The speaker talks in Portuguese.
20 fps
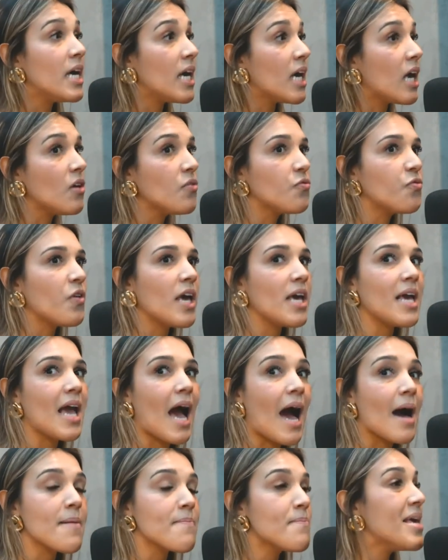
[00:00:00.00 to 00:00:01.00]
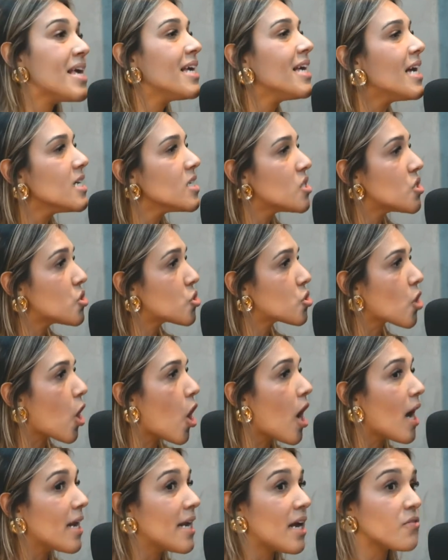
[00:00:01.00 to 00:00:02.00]
Enfim, a minha história
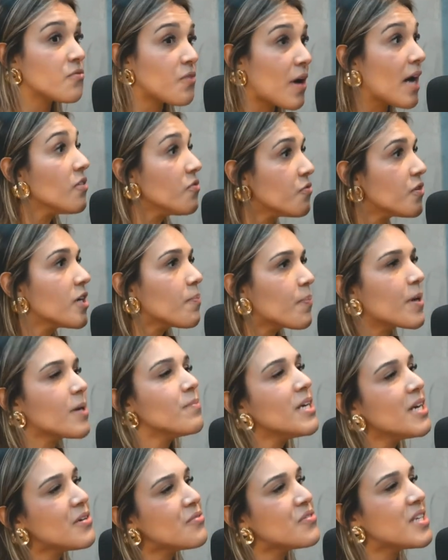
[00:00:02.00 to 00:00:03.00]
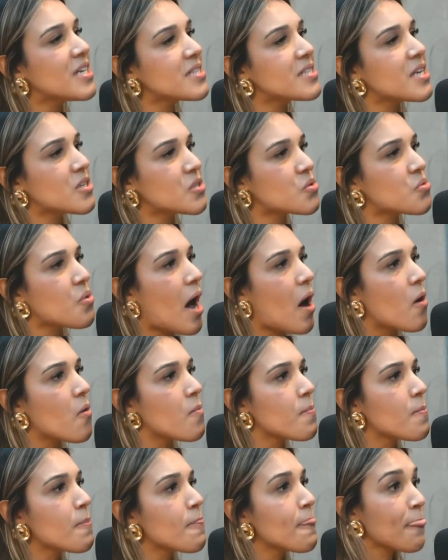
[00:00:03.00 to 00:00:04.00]
história vai vir para minha vida sexual.
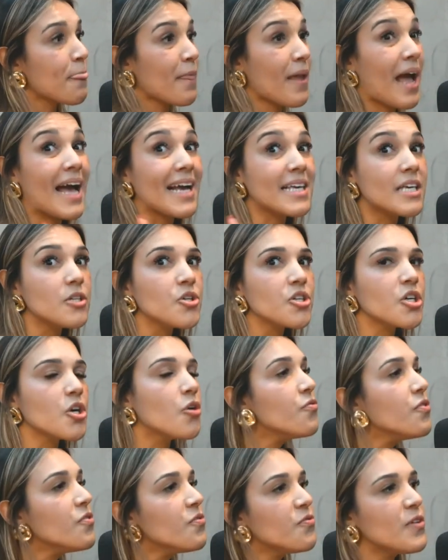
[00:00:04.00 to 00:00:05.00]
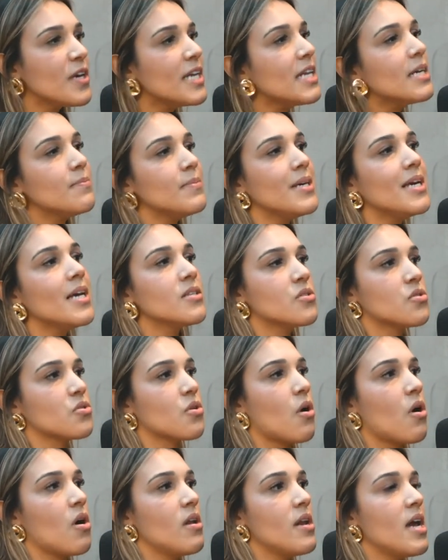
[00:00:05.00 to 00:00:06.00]
Aquilo que eu vivi na minha
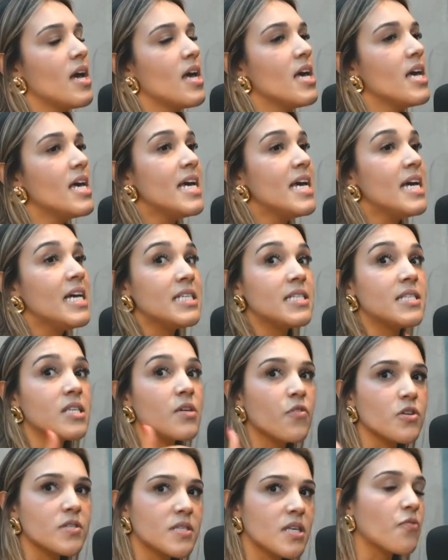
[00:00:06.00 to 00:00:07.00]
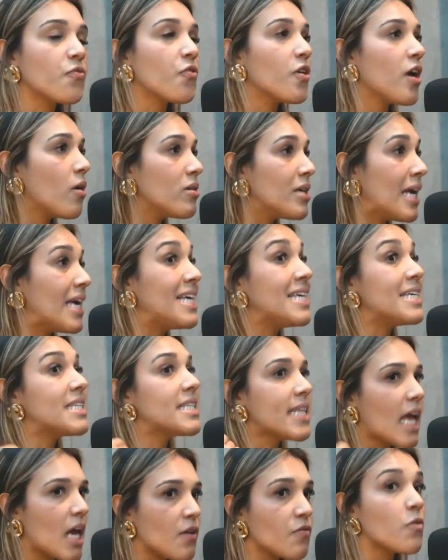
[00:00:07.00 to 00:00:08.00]
história. Se você foi alguém que
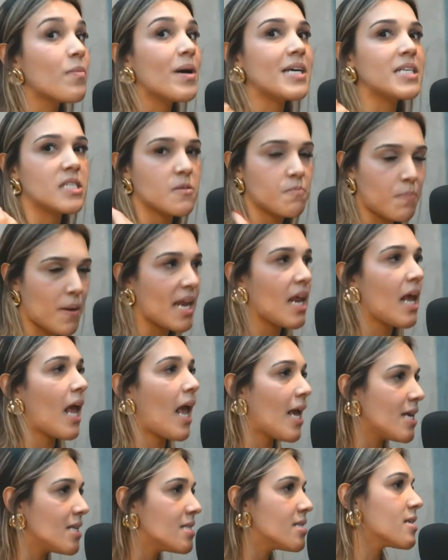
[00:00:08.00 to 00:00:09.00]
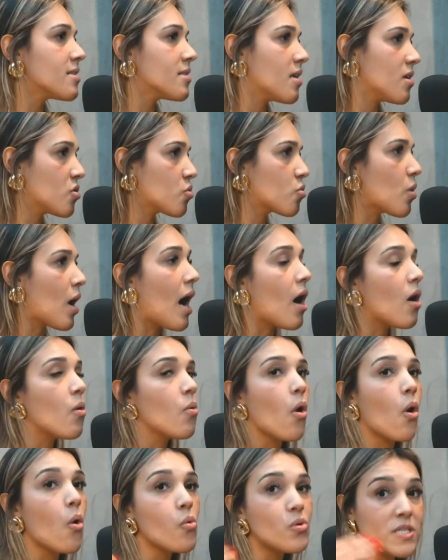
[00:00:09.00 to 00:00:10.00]
teve uma experiência sexual
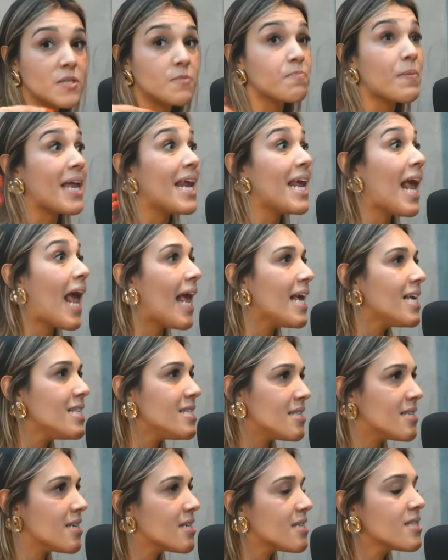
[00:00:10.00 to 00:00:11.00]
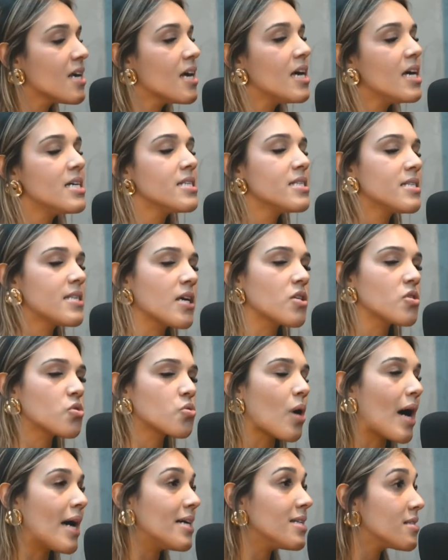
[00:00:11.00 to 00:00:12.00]
ou experiências
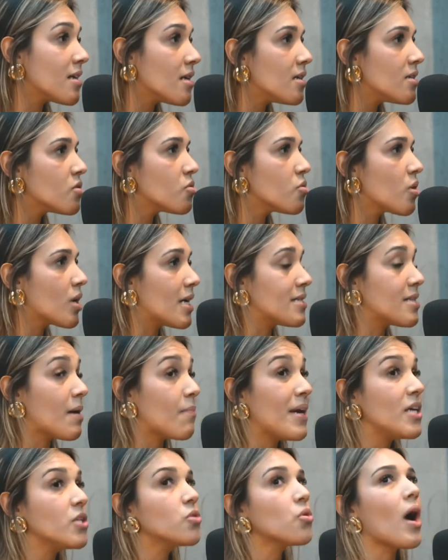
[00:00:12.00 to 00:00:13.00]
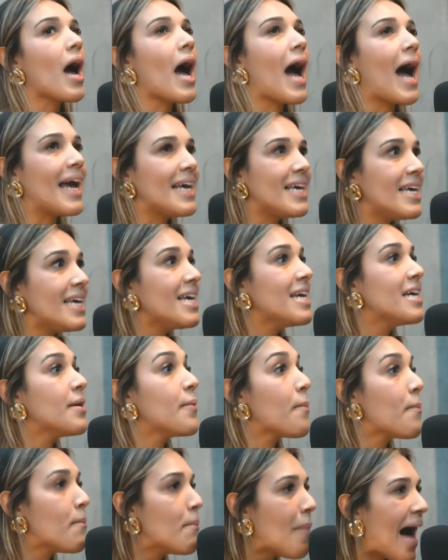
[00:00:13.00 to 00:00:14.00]
sexuais antes do casamento, aí
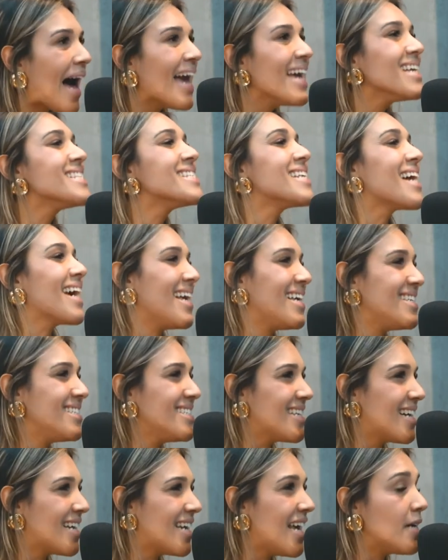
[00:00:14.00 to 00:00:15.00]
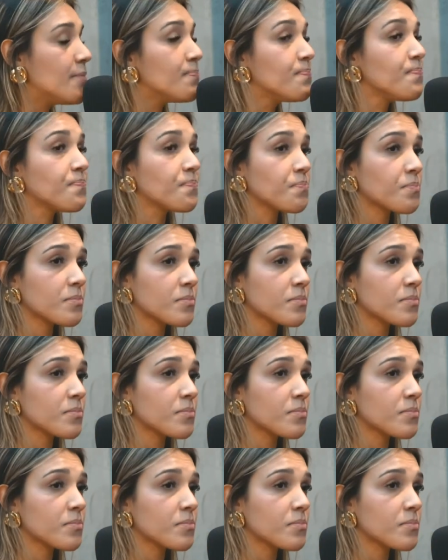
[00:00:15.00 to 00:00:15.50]
mais ainda, né? Uhum.